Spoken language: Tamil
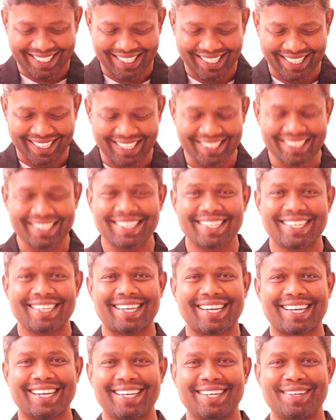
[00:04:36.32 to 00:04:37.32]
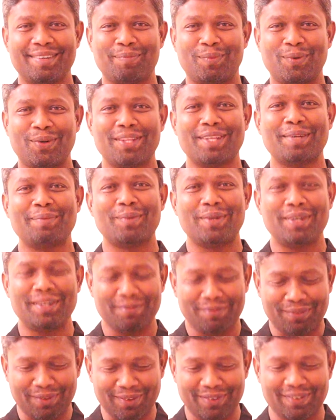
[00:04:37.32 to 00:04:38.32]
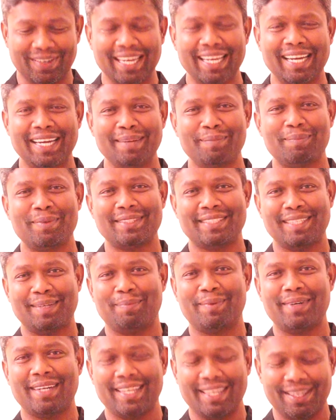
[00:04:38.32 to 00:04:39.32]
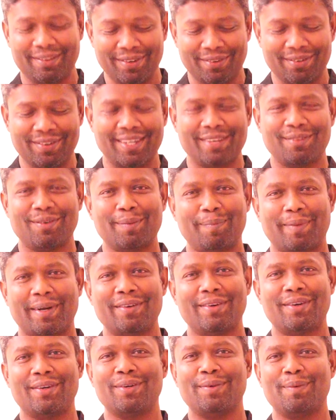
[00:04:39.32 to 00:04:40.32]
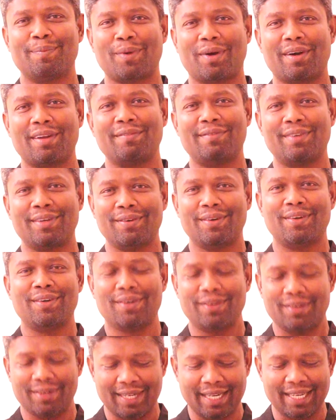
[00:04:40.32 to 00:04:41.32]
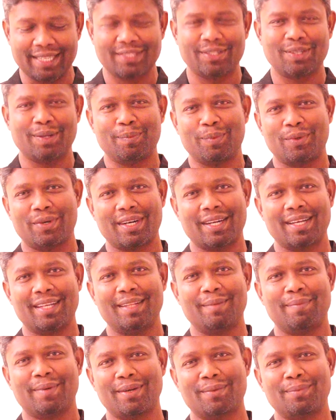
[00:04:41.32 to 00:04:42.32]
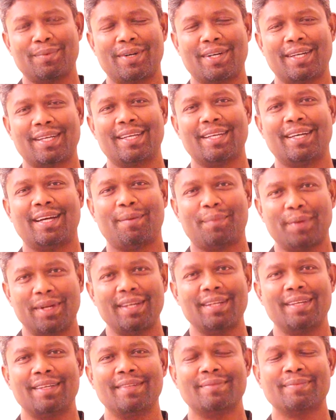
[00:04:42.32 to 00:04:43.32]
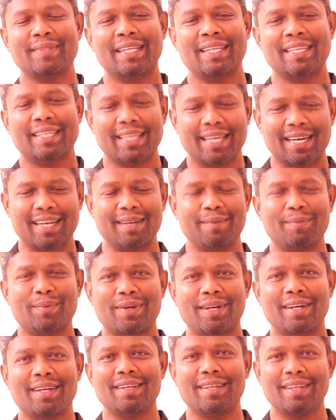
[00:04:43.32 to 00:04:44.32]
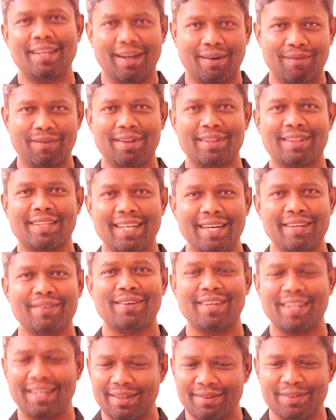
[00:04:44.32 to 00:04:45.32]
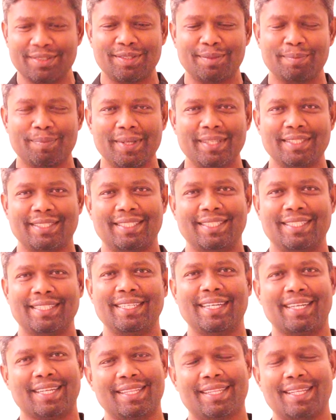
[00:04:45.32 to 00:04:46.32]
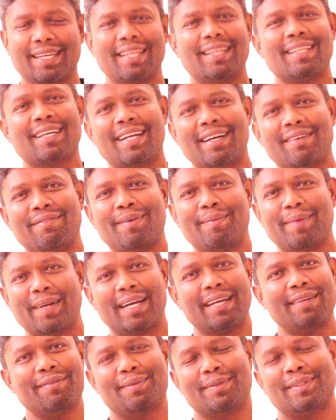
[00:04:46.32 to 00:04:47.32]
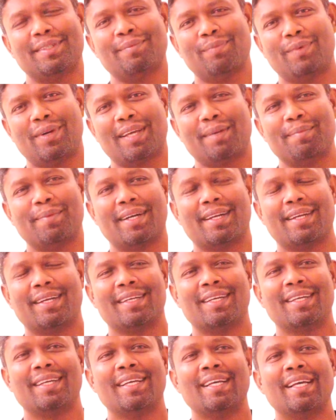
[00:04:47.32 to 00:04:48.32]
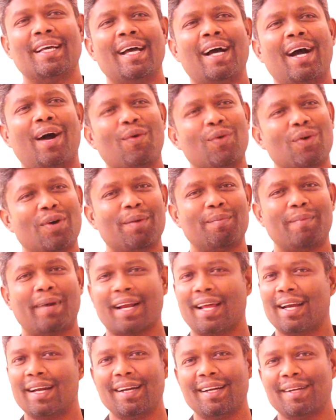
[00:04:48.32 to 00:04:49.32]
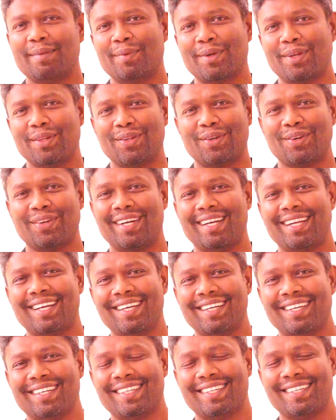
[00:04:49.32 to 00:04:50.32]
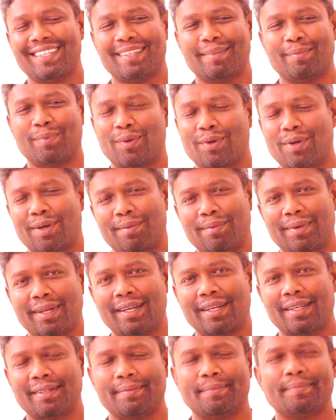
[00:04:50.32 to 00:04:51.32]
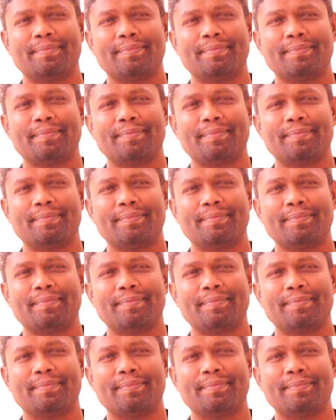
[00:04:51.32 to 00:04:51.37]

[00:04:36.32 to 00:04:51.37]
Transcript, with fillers: அதாவது போகிறதுக்கு முன்னாடி ஃபுல் வழி அனுப்பி செட் பண்ணி இவங்ககிட்ட இவ்வளோ பணம் வேணும் ப்ராடக்ட் பண்ணி இவ்வளோ வரும் எல்ஐசி இவ்வளோ போட்டிருக்கேன் இந்த பணம் போட்டிருக்கேன் அப்படின்னு இறக்க போகிறாள் அவ்வளோ தெளிவாக எல்லா விஷயம் பேசிட்டு ஏன்னா தெரியுது கன்ஃபார்மாக நைன்டி பர்சன்ட் பிழைக்க மாட்டேன்னு அவரோட மனநலம் எப்படி இருந்திருக்கும் இல்லையா போகிறோம் அப்படின்னு